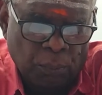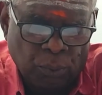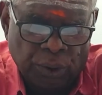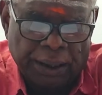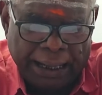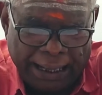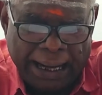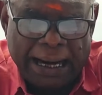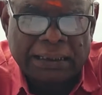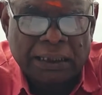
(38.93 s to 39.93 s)
போகிற
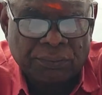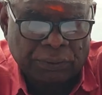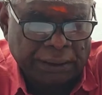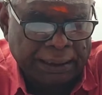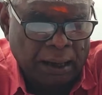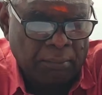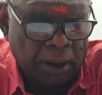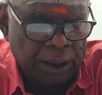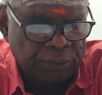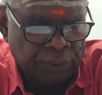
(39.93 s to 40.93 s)
ரெண்டாயிரத்தி இருபத்தி ரெண்டாம்
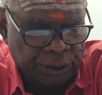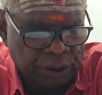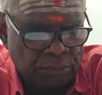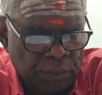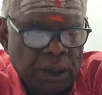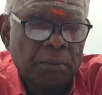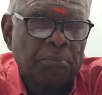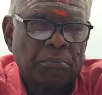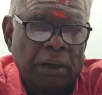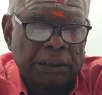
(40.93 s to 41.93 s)
ஆண்டு வருஷம்
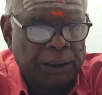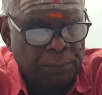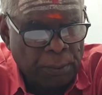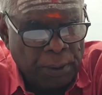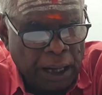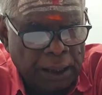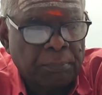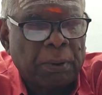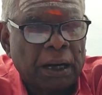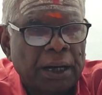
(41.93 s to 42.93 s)
மத்தியமமான
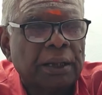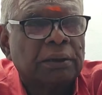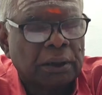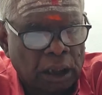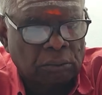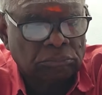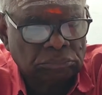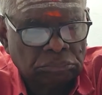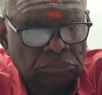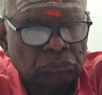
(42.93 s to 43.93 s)
பலனை தரும்
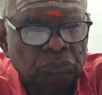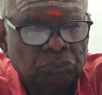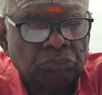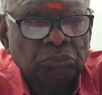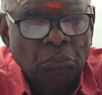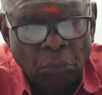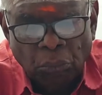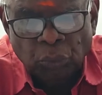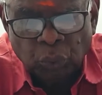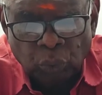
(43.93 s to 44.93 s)

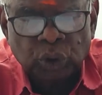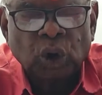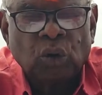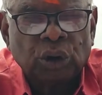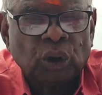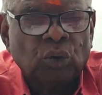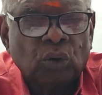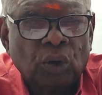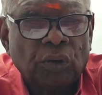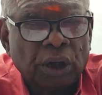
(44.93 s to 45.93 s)
உத்தியோகத்தில்
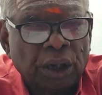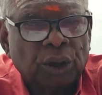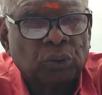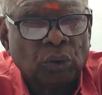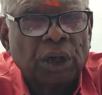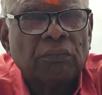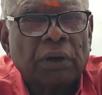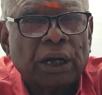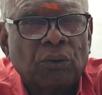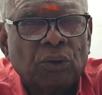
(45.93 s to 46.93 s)
உள்ளவர்களுக்கு தொழில்
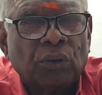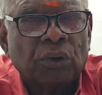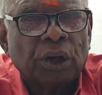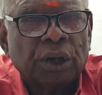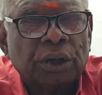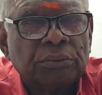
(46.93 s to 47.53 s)
வகையில் உள்ளவர்களுக்கு